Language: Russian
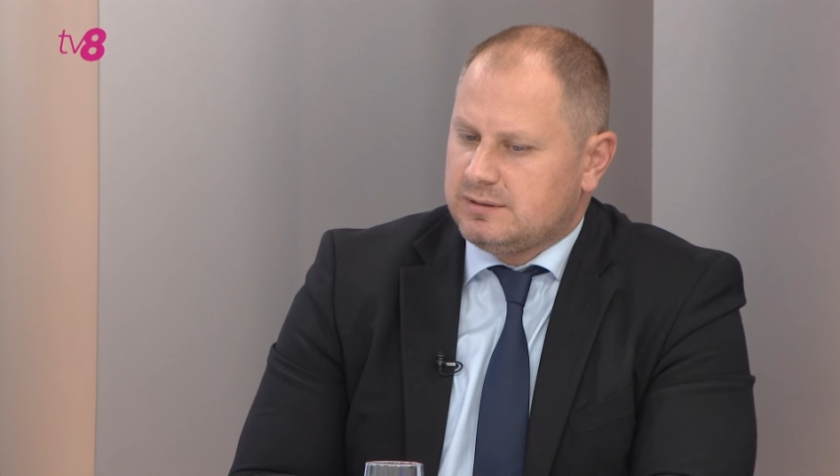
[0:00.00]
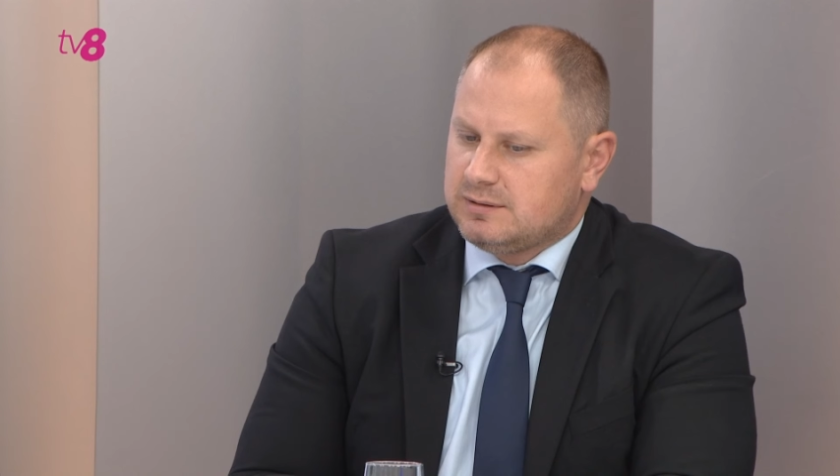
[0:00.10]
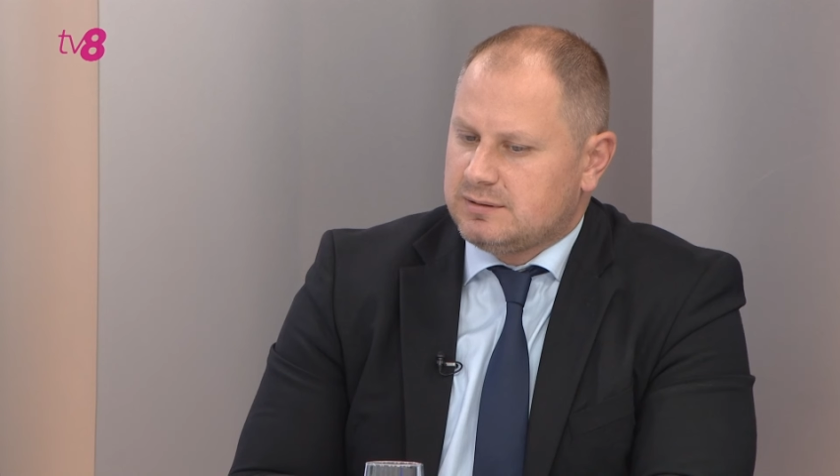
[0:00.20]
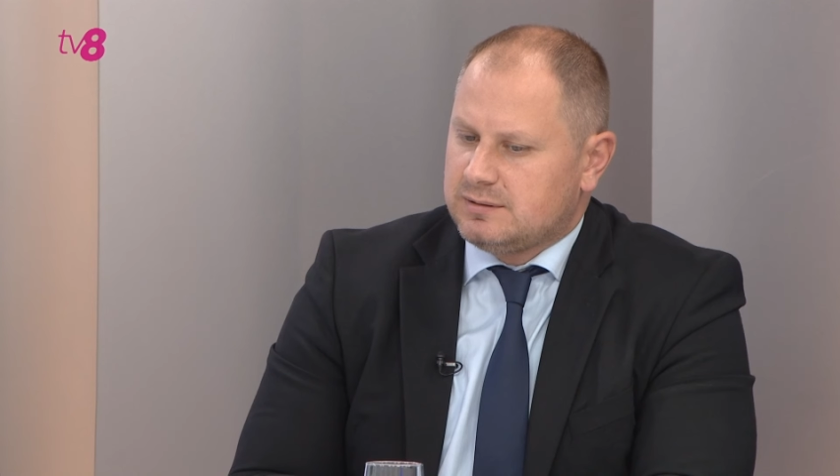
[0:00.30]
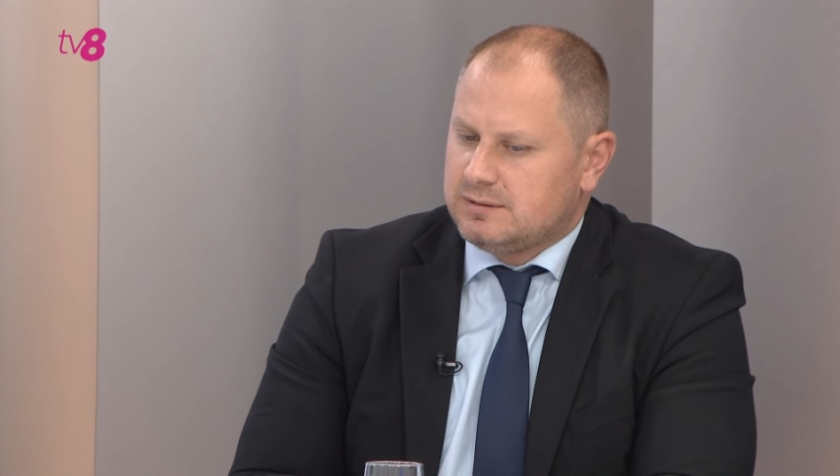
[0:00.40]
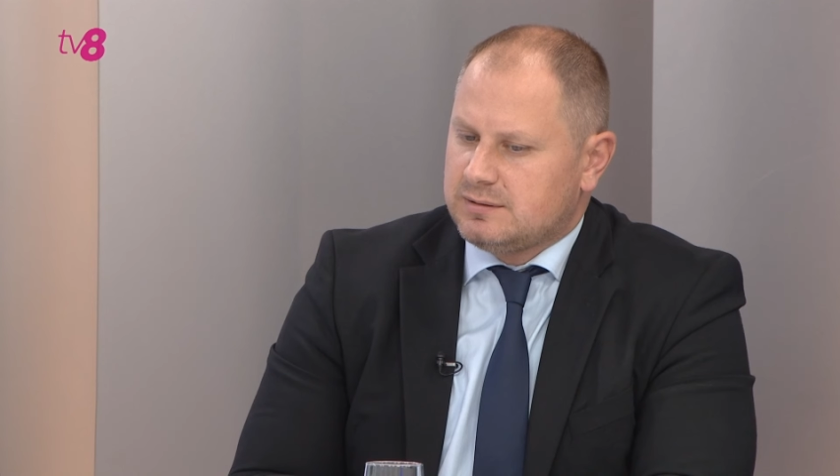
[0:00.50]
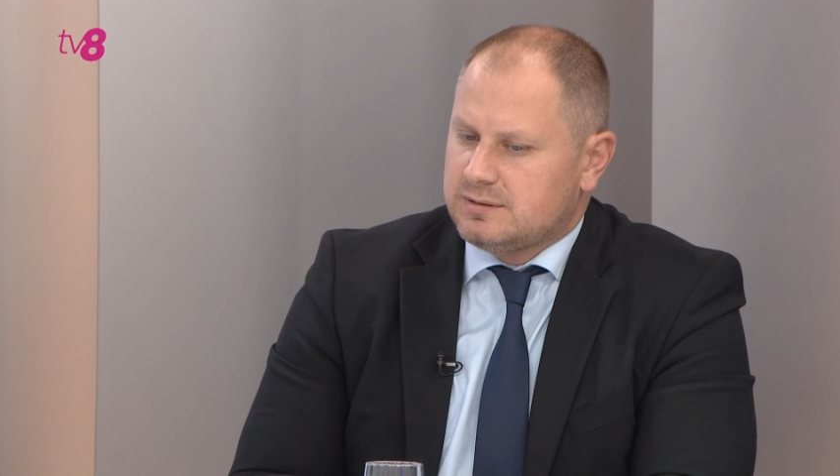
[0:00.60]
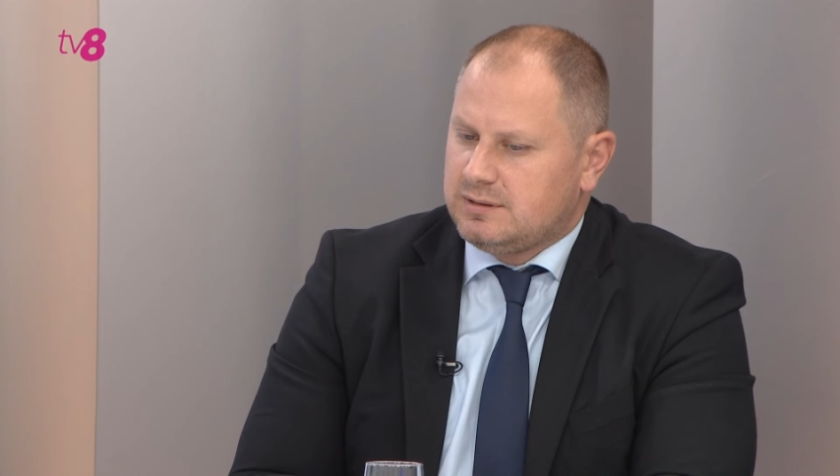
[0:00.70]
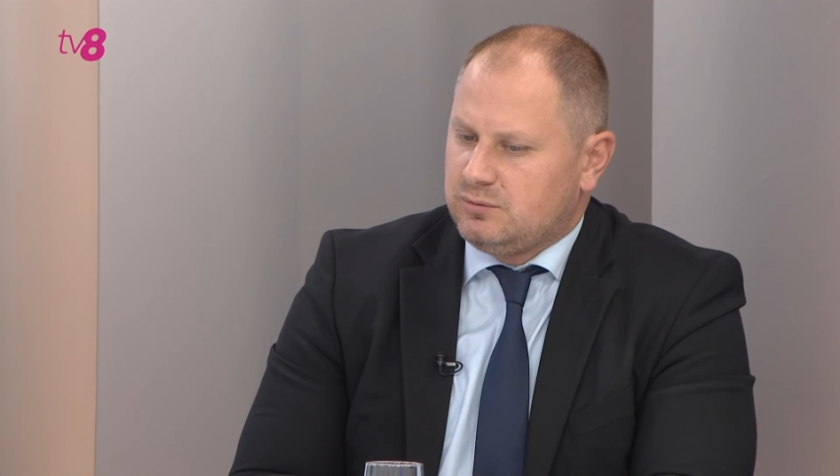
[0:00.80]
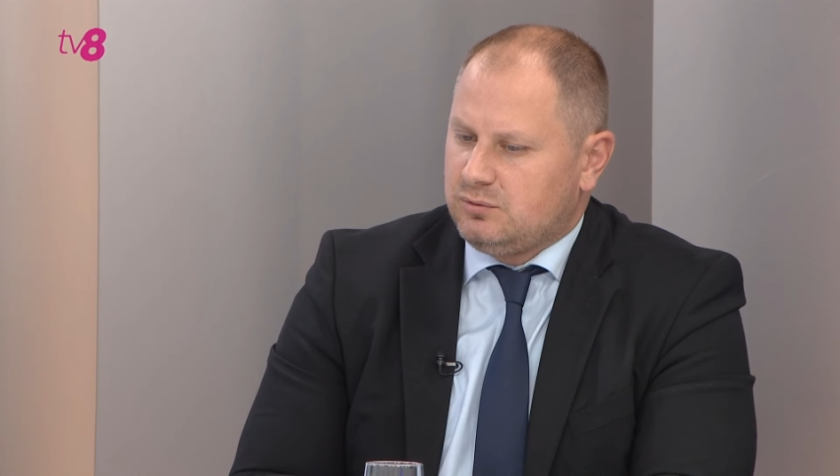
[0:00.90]
э,
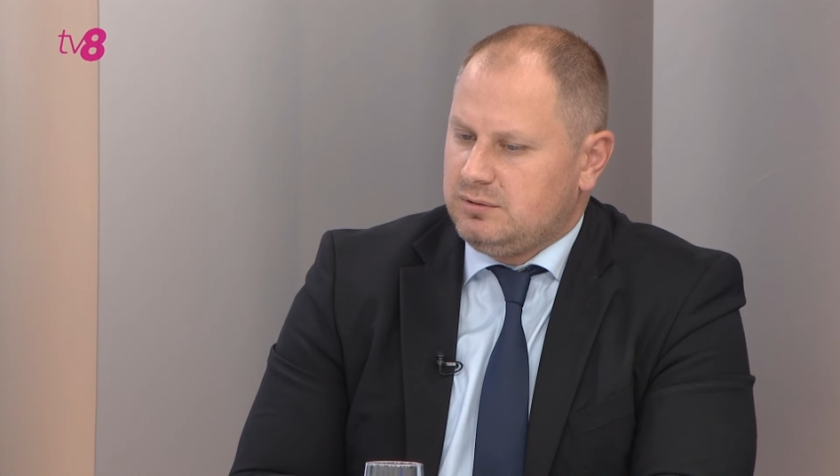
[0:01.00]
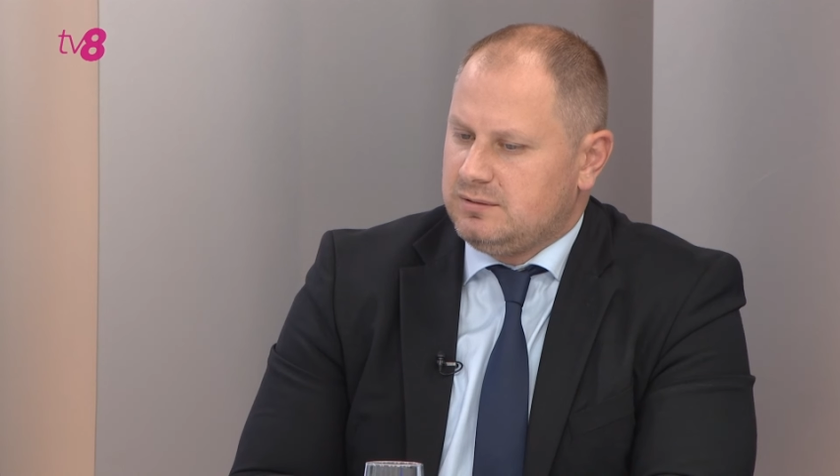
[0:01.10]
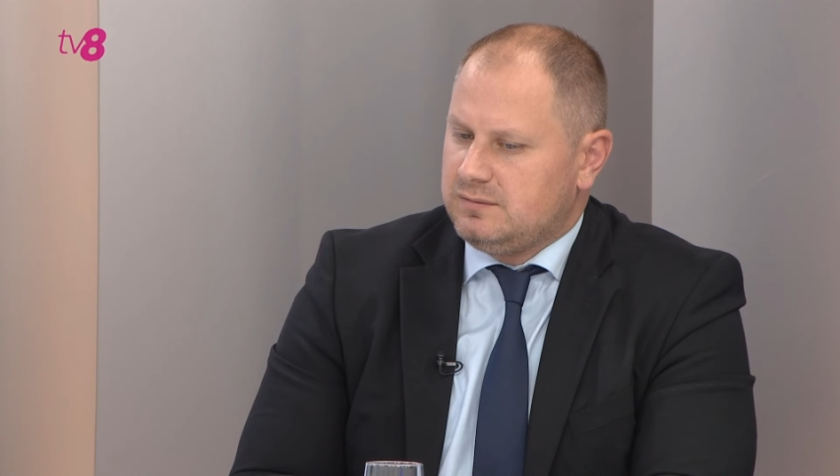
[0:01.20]
Стайногла